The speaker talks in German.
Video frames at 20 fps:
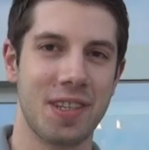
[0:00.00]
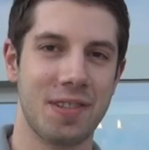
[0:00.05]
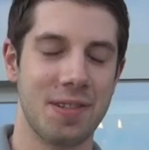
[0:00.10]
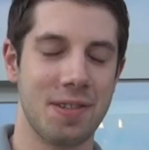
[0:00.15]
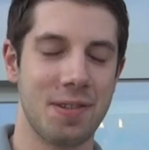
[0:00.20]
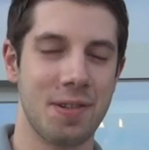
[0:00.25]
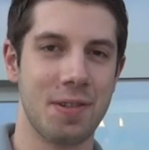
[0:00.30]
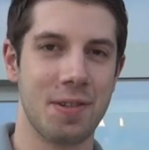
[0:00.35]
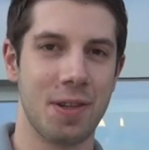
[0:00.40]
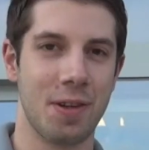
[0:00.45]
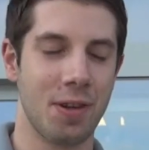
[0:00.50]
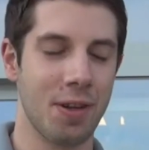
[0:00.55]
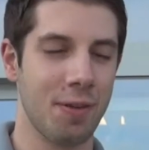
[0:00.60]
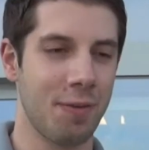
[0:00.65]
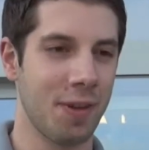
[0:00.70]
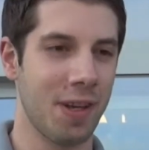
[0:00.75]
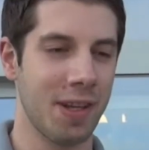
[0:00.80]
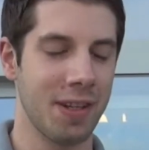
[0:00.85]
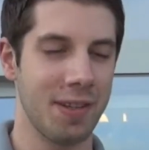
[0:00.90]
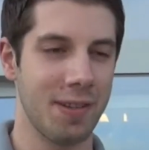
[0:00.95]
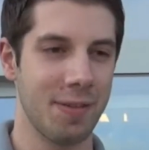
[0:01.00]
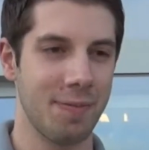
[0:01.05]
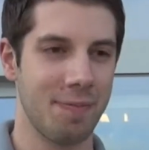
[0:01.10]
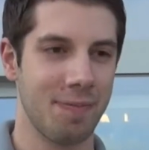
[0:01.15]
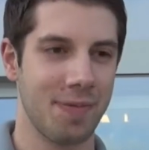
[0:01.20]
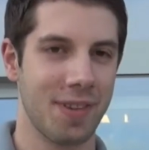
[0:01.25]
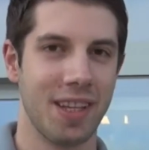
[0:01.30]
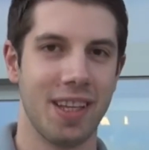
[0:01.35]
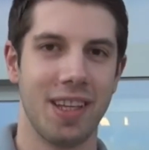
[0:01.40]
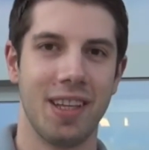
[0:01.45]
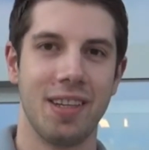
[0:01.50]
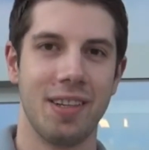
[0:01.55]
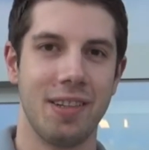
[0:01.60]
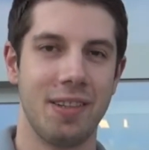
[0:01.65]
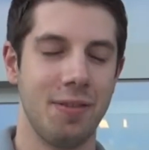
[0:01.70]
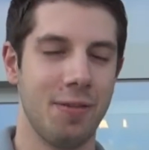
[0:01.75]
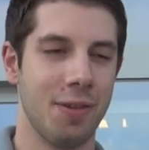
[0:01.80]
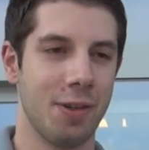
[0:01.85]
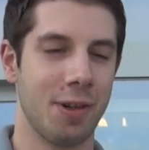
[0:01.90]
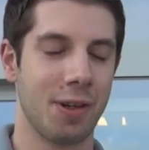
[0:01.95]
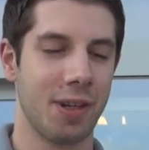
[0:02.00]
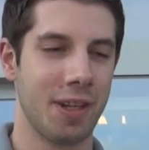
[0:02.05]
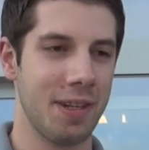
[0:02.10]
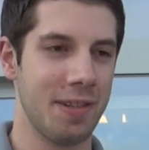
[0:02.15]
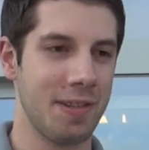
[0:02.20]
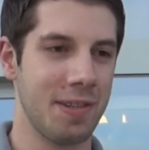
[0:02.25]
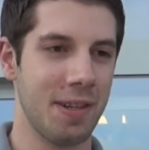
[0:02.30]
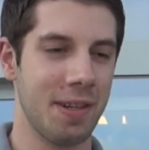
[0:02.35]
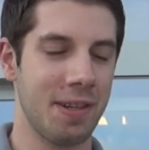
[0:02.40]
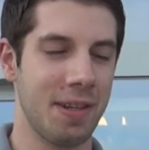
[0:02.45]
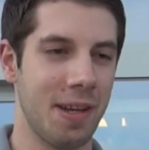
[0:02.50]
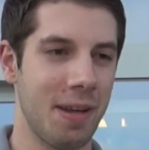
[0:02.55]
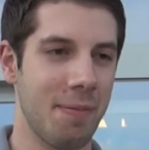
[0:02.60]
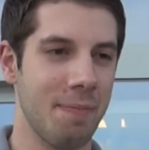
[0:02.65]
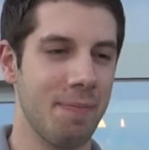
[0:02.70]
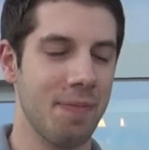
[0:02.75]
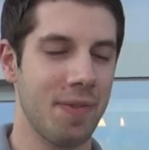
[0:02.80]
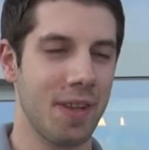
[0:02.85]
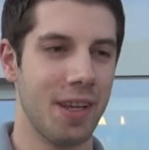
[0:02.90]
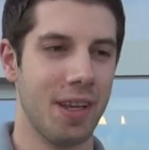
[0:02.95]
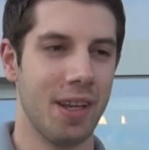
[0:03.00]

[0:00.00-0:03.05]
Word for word: Das ist eine Sonderfahrt, die wir organisiert haben. Mhm